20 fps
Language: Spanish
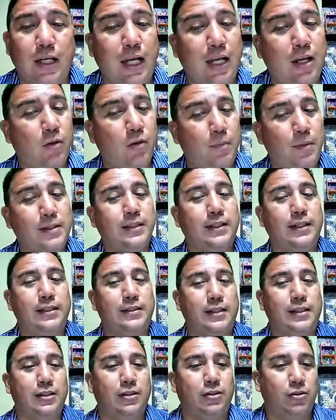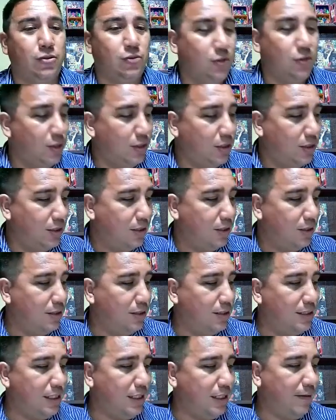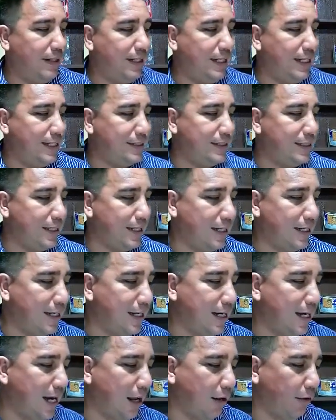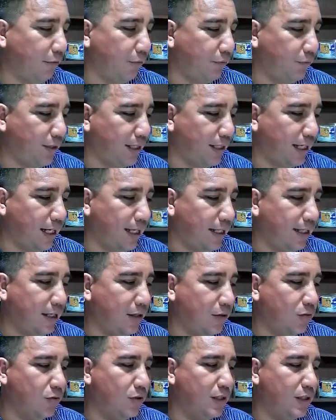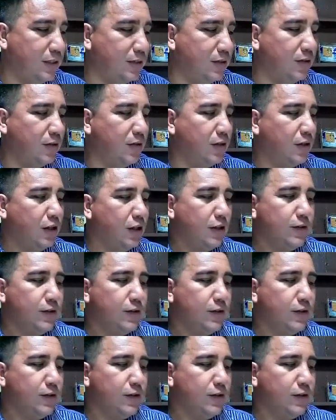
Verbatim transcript: acá en los 1700, debería ser la fija de lunes, ¿no?